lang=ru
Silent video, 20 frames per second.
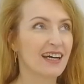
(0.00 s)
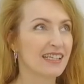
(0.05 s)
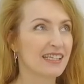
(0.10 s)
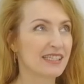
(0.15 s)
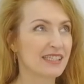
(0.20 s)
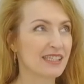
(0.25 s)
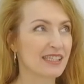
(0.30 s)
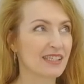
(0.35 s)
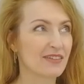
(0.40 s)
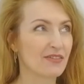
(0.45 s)

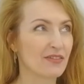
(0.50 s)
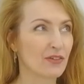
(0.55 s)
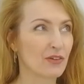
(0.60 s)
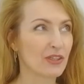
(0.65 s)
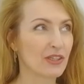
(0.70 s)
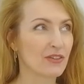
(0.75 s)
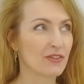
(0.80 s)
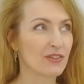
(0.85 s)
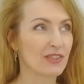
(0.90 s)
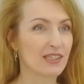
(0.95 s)

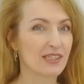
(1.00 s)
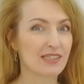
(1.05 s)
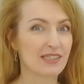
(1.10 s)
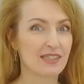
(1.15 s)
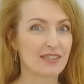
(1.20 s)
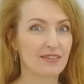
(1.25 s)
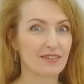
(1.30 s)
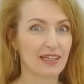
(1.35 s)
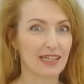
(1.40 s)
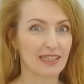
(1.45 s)
сегодня у нас
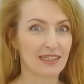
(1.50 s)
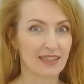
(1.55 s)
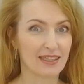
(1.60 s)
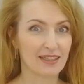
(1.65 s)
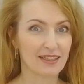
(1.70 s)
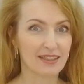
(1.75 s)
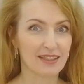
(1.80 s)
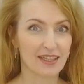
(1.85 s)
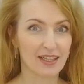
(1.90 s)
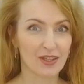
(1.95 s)
девятый
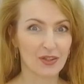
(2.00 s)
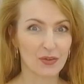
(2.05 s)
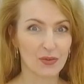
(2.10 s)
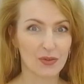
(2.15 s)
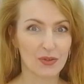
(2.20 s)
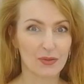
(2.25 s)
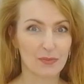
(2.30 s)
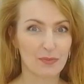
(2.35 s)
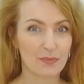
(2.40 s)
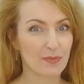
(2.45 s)

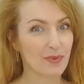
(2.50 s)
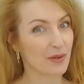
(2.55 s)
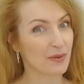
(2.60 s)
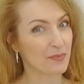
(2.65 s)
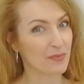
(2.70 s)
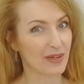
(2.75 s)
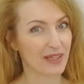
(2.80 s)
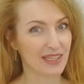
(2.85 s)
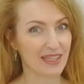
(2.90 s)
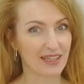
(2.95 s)
каталог
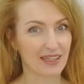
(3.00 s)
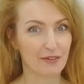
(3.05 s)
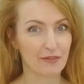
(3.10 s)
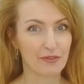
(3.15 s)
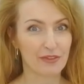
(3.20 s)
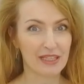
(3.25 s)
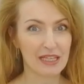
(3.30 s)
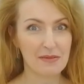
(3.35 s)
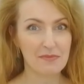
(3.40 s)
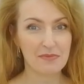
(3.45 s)
компании
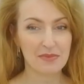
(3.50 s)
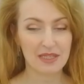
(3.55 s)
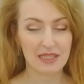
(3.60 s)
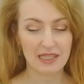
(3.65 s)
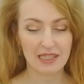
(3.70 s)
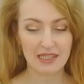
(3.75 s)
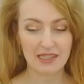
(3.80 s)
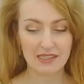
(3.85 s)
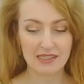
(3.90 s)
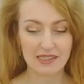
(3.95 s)
oriflame
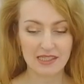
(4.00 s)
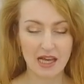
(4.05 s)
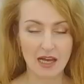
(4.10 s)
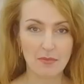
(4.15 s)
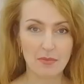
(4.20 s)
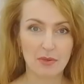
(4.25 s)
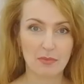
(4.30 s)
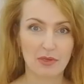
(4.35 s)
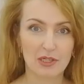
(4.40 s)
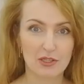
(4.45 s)
и
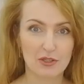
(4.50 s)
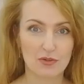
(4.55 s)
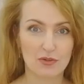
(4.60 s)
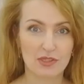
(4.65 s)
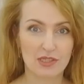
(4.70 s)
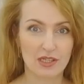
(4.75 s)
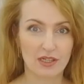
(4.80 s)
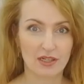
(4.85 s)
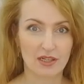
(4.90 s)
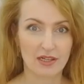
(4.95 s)
самый
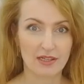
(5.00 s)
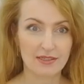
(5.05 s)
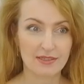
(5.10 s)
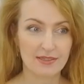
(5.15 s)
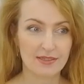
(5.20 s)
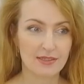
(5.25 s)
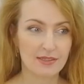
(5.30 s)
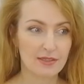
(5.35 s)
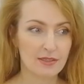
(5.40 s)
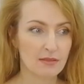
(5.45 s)
большой заказ
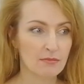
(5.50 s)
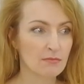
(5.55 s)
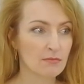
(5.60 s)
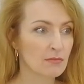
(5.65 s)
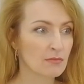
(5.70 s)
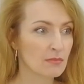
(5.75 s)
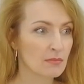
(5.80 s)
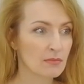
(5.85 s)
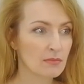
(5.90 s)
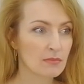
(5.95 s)
здесь
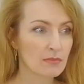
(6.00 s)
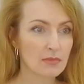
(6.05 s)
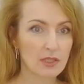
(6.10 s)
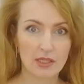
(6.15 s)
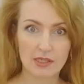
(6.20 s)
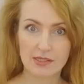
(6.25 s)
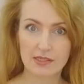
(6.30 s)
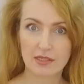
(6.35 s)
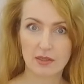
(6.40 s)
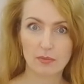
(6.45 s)

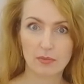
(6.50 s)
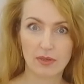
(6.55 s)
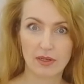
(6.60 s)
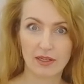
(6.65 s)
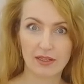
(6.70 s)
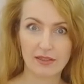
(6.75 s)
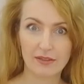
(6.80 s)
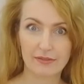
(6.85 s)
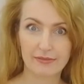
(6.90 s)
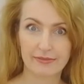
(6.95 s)
300
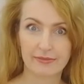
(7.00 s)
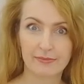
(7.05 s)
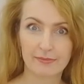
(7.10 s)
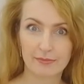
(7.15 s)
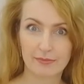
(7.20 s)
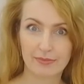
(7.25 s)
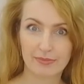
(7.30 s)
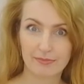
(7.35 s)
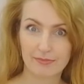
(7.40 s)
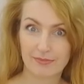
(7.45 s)
баллов
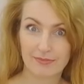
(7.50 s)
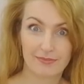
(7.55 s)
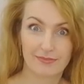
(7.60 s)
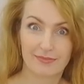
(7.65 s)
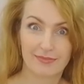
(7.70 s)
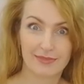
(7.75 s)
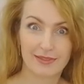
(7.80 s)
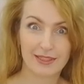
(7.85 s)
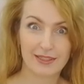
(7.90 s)
а